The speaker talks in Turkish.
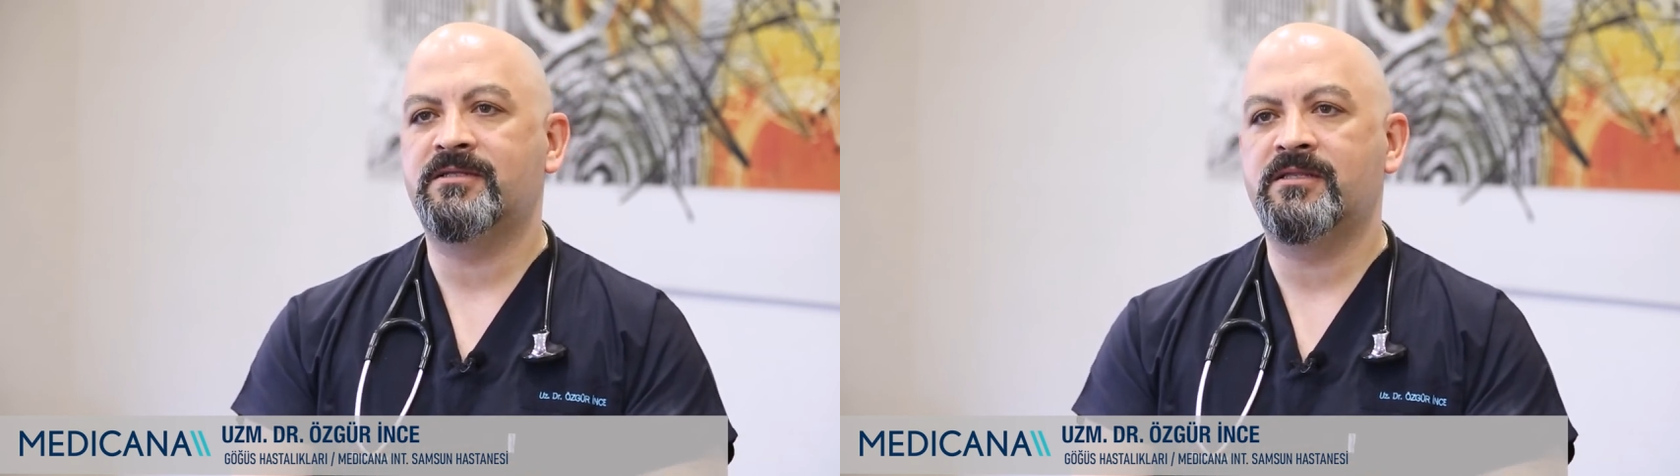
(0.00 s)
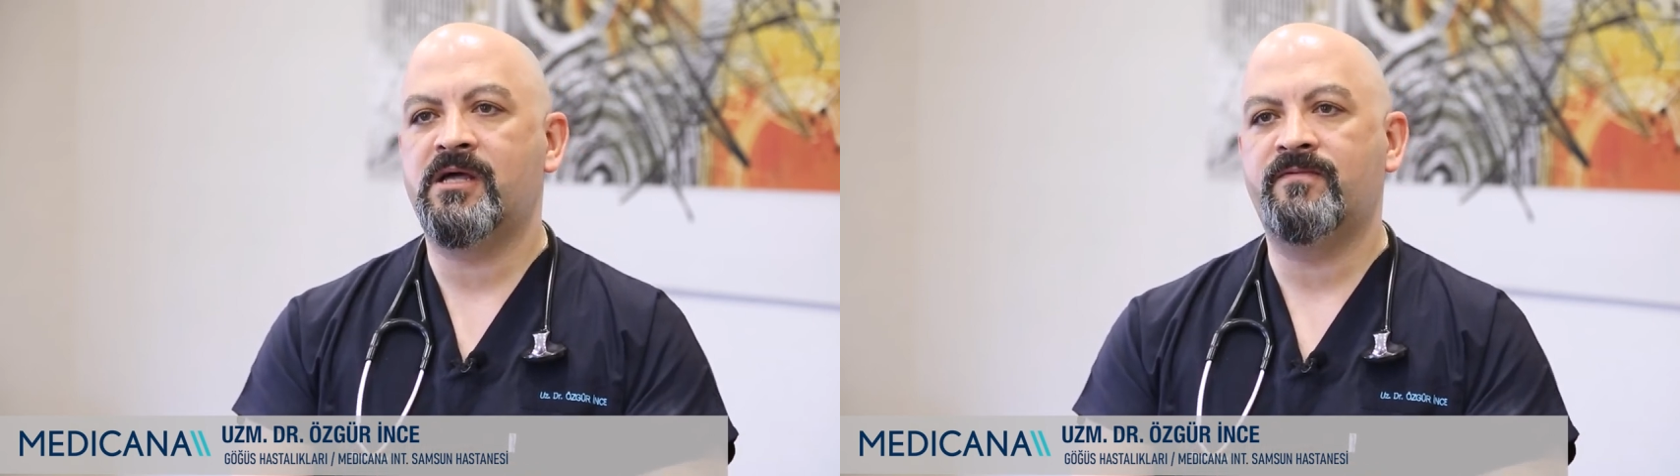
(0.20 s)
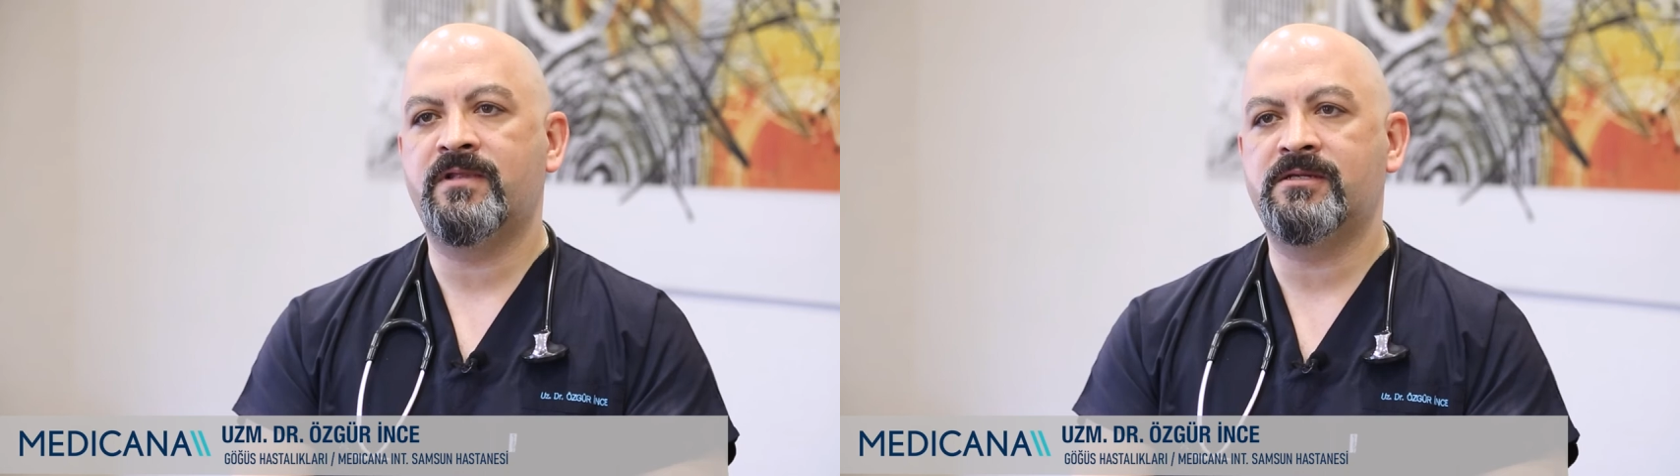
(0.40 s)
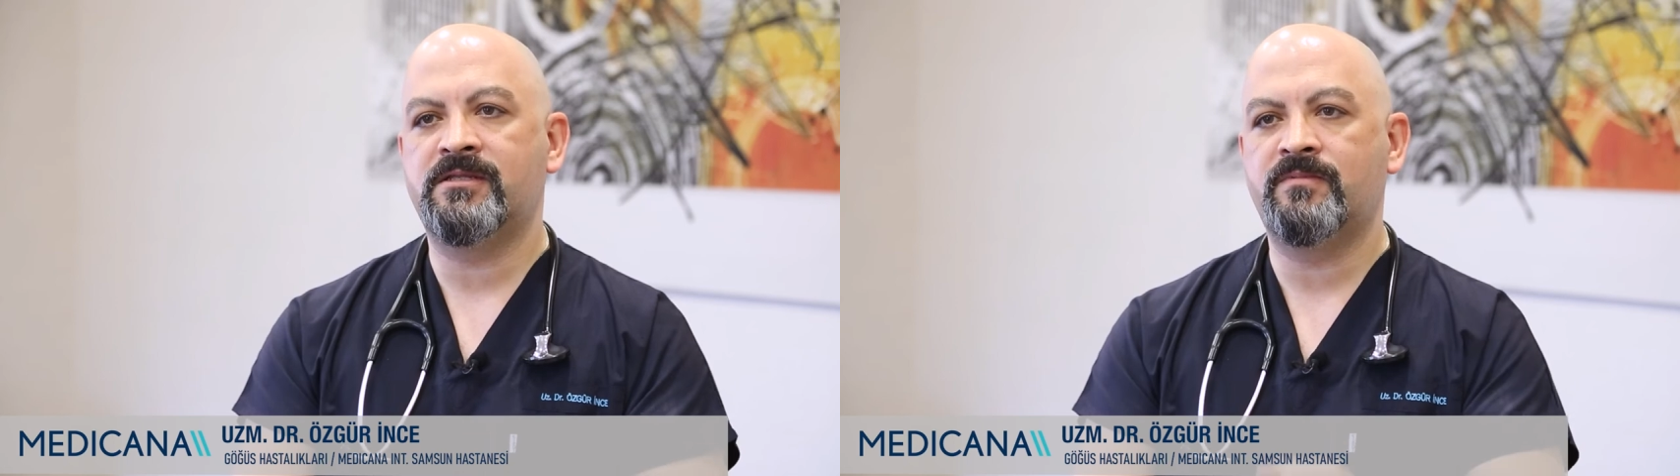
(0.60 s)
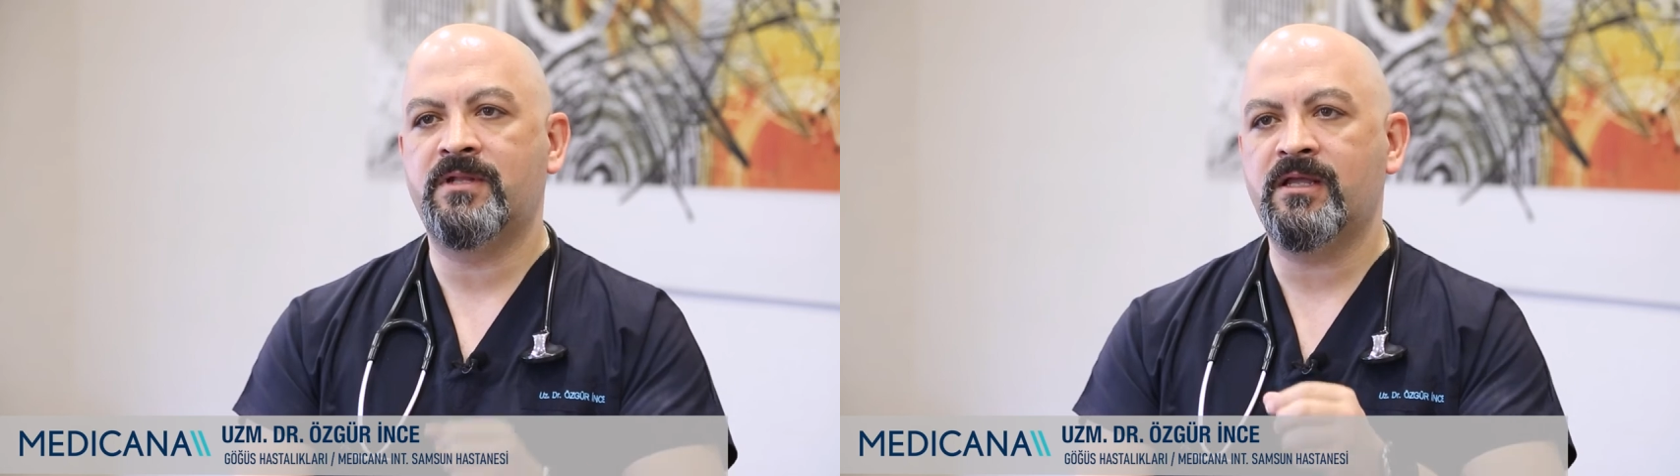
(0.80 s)

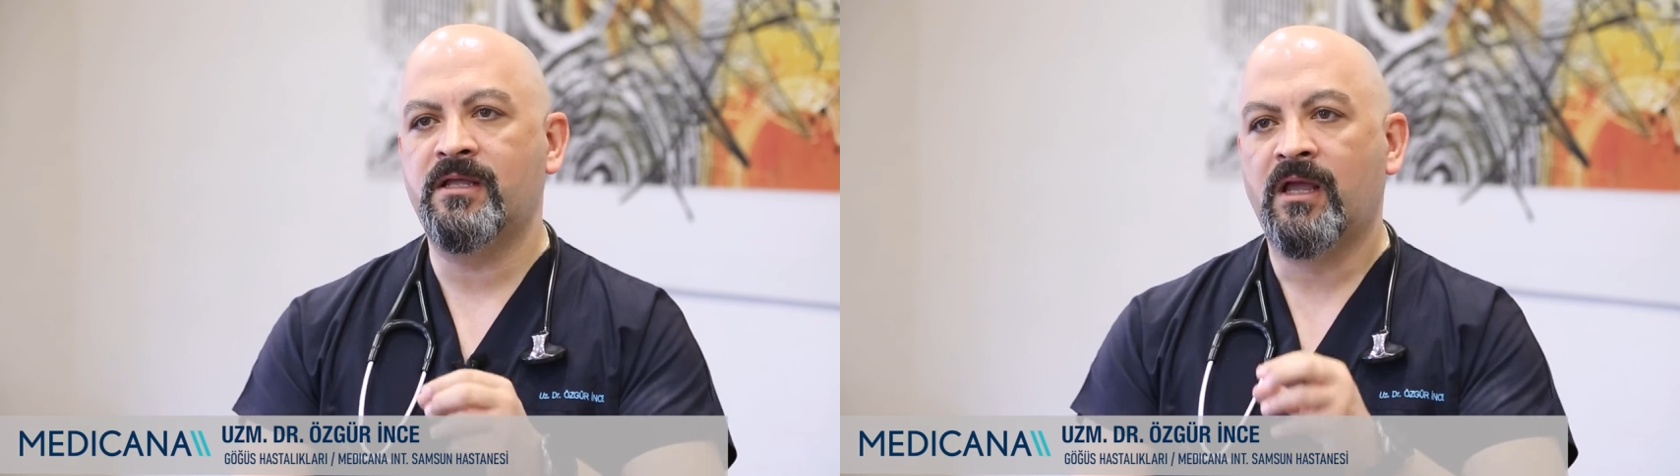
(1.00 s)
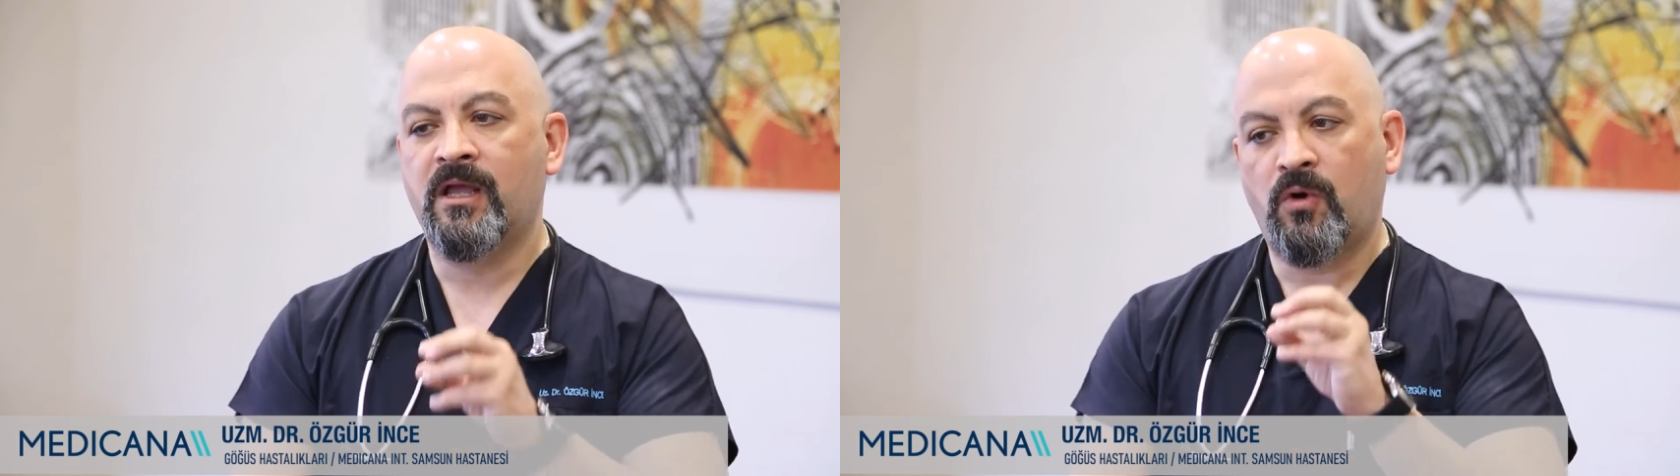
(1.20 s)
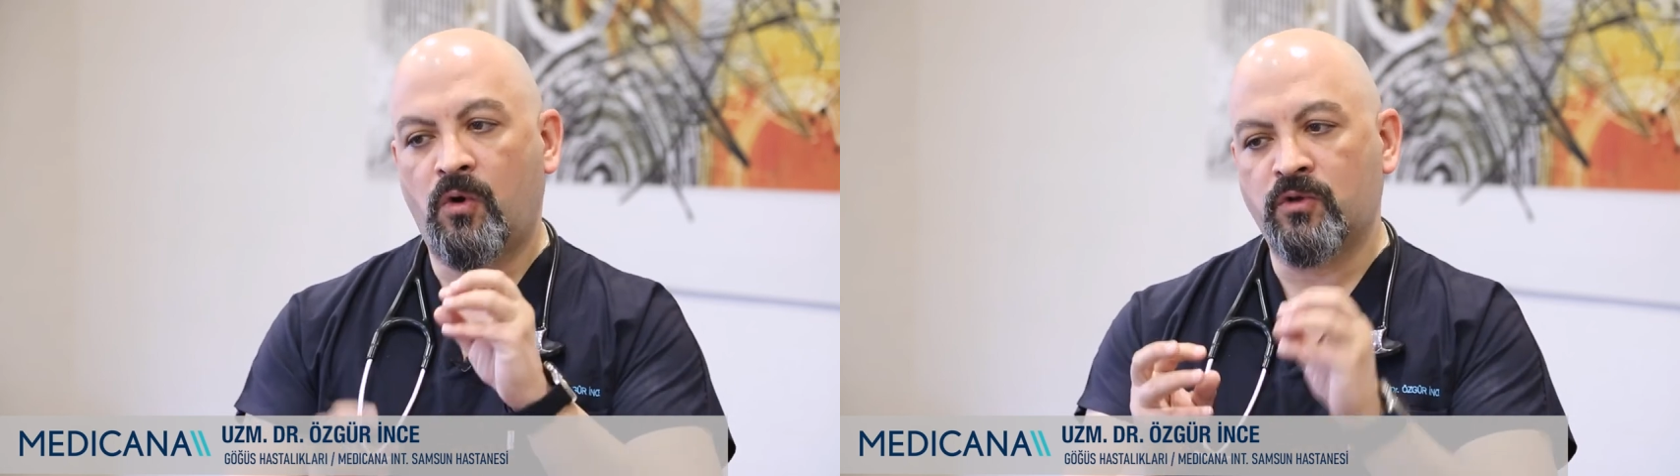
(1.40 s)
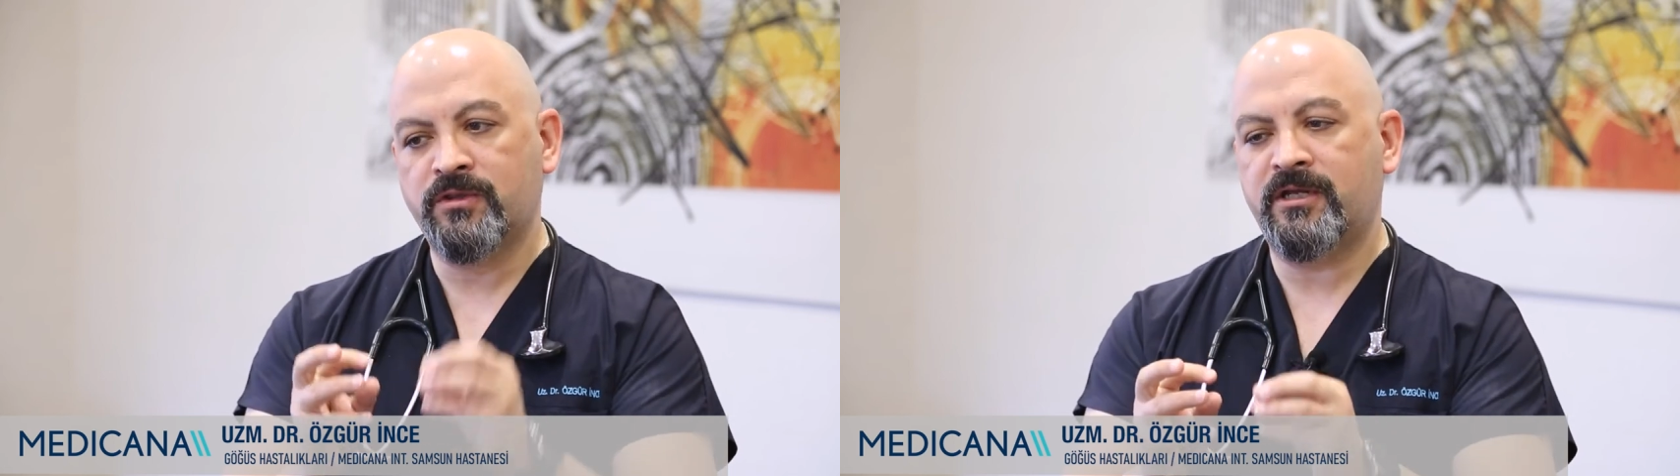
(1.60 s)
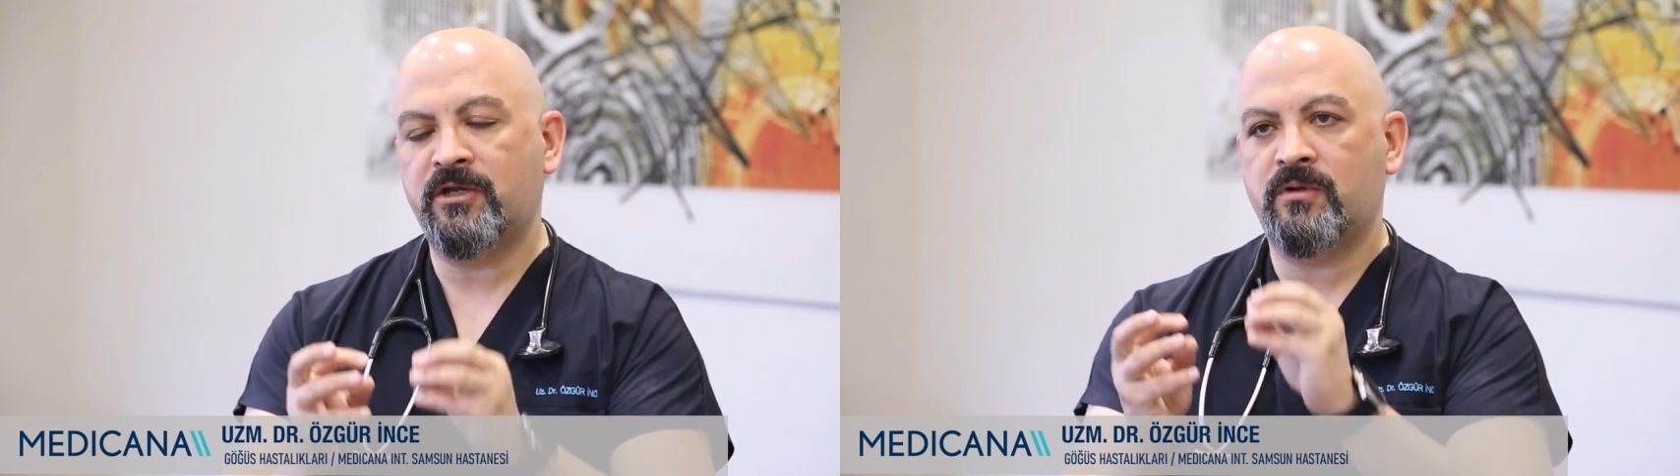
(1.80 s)
tedavilerinde bile
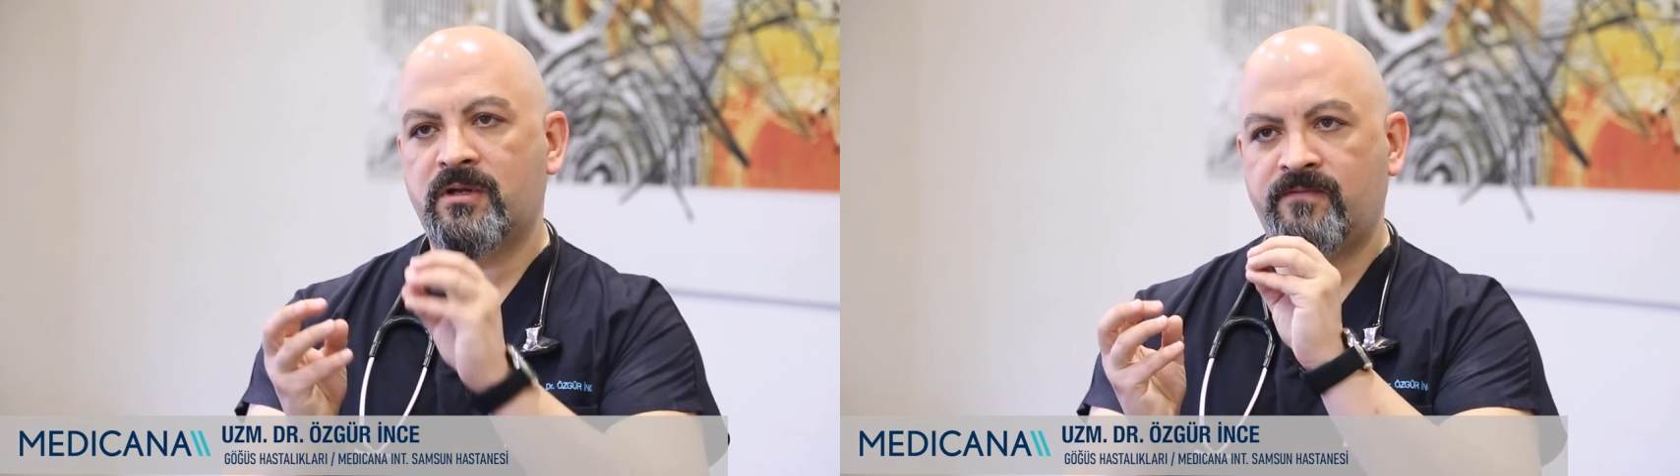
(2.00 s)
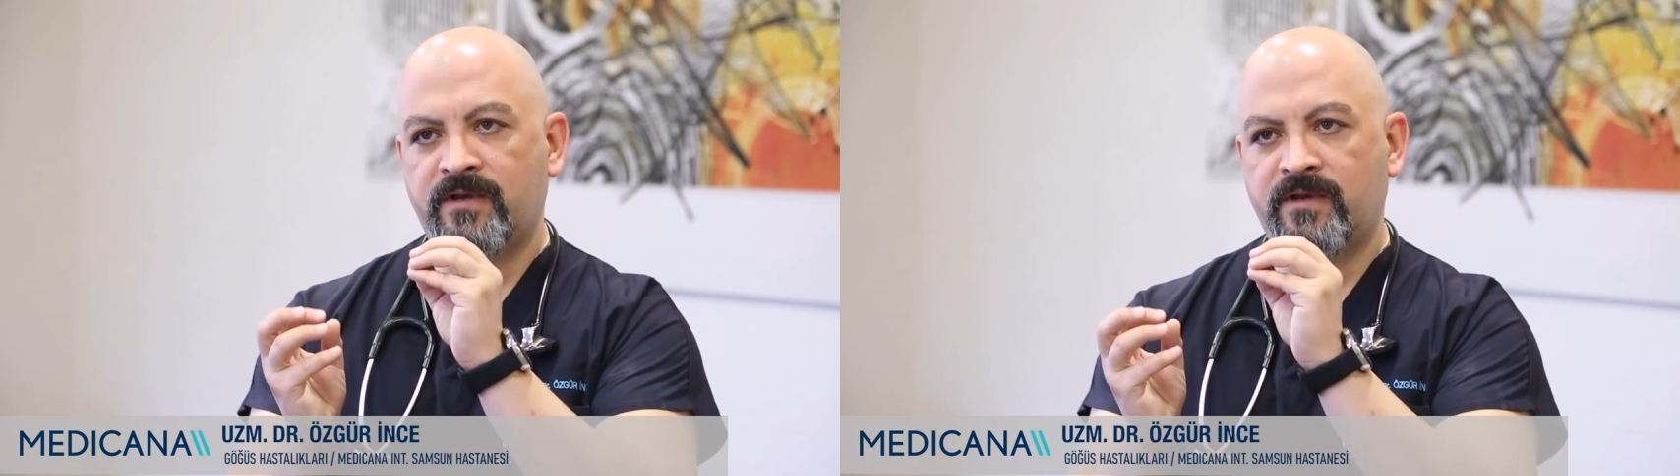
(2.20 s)
onlara göre